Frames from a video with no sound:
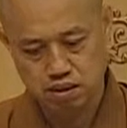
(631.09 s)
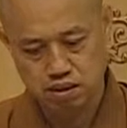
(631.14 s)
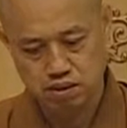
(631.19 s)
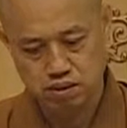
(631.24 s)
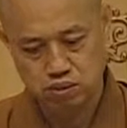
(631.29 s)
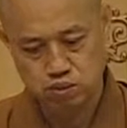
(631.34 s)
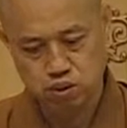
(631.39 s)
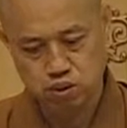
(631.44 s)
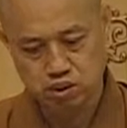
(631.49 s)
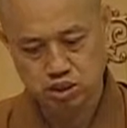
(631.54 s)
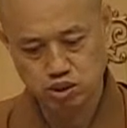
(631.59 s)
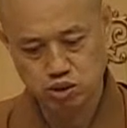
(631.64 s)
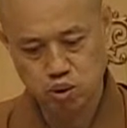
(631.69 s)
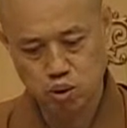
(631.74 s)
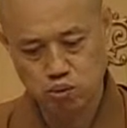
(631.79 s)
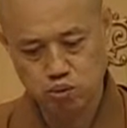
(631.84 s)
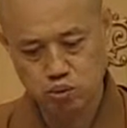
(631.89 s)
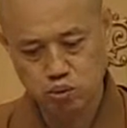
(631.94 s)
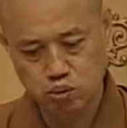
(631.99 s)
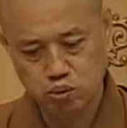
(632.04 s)
如果是
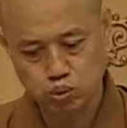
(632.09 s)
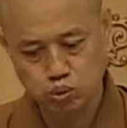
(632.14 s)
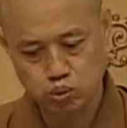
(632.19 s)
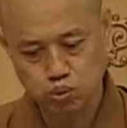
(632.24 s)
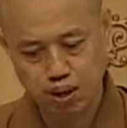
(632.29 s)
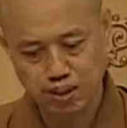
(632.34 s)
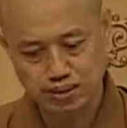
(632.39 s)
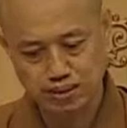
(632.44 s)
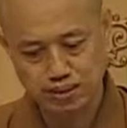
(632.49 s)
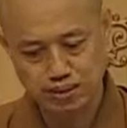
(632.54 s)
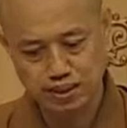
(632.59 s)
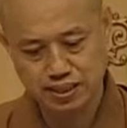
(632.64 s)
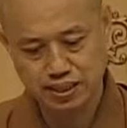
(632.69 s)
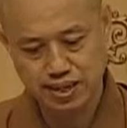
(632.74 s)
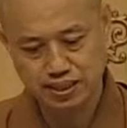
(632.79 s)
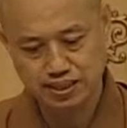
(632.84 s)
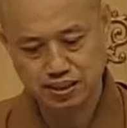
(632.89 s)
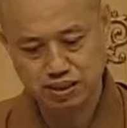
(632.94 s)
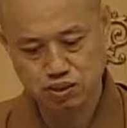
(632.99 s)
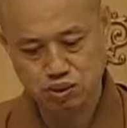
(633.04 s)
从图书馆借
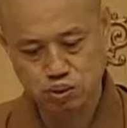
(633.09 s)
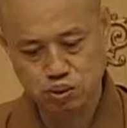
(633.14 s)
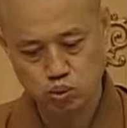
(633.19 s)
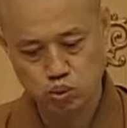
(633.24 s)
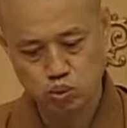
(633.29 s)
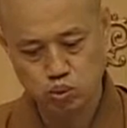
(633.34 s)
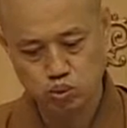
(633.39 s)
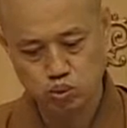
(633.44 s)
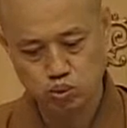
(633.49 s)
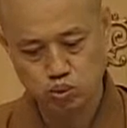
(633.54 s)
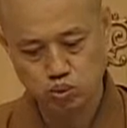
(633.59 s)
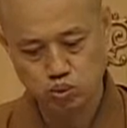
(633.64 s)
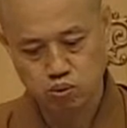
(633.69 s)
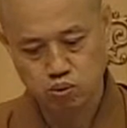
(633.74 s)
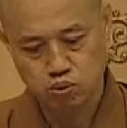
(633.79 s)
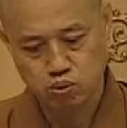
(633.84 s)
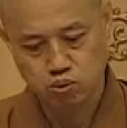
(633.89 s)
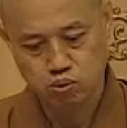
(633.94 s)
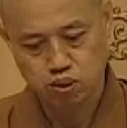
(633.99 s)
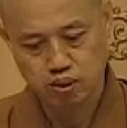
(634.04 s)
来的书，
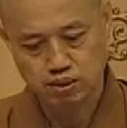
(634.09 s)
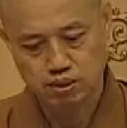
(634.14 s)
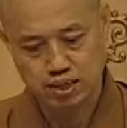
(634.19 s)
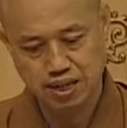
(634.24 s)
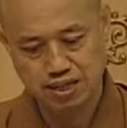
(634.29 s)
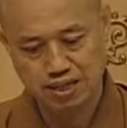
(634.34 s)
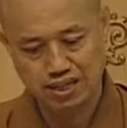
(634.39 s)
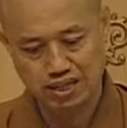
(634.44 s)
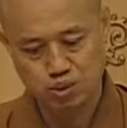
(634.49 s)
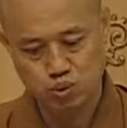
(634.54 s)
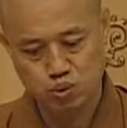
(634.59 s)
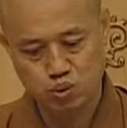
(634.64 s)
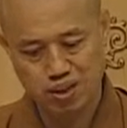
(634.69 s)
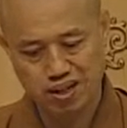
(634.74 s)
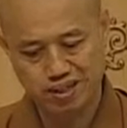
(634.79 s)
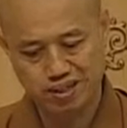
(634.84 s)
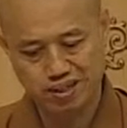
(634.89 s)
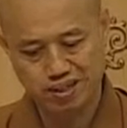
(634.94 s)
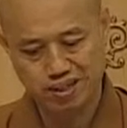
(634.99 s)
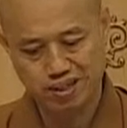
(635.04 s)
那这样也
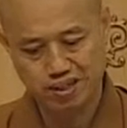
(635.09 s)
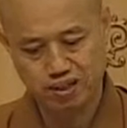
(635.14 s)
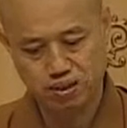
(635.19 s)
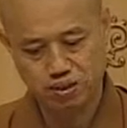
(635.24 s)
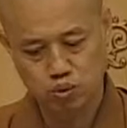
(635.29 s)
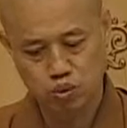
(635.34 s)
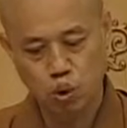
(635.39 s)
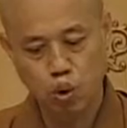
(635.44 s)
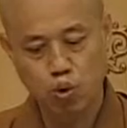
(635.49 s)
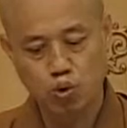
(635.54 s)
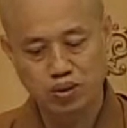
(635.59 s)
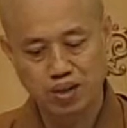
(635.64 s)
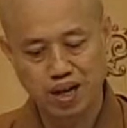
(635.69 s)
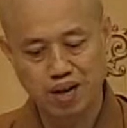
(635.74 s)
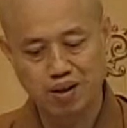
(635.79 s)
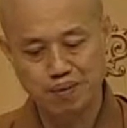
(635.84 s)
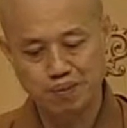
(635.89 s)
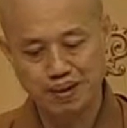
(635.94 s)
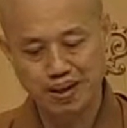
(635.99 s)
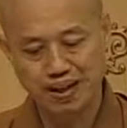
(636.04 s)
算呢偷
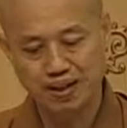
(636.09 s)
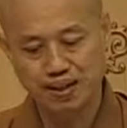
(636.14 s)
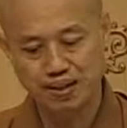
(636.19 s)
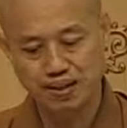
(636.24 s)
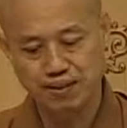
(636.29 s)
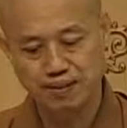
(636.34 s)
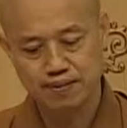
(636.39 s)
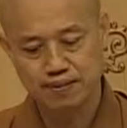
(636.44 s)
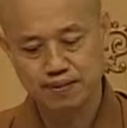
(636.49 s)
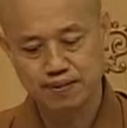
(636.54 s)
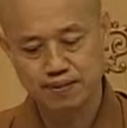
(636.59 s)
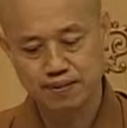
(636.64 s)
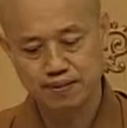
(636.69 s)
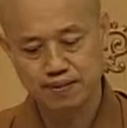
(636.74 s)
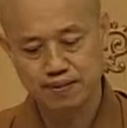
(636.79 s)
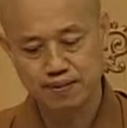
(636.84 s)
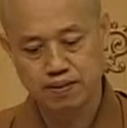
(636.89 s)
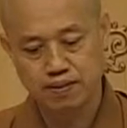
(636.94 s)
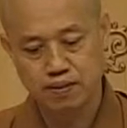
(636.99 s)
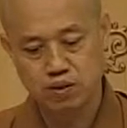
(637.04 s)
盗
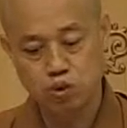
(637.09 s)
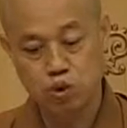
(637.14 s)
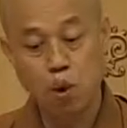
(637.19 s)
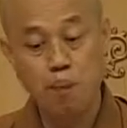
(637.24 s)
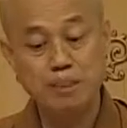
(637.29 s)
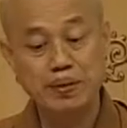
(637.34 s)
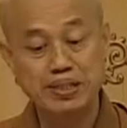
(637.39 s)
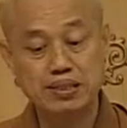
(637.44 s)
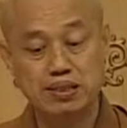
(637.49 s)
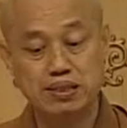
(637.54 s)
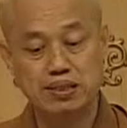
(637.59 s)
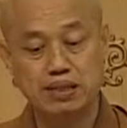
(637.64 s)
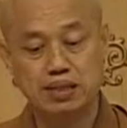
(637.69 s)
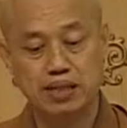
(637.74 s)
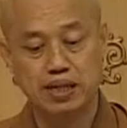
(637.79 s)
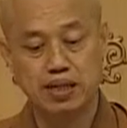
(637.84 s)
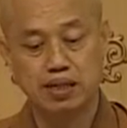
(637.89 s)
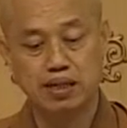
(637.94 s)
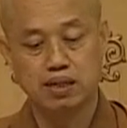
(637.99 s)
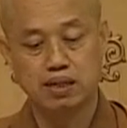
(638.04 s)
吗？copy 几
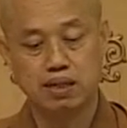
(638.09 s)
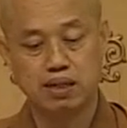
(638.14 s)
页？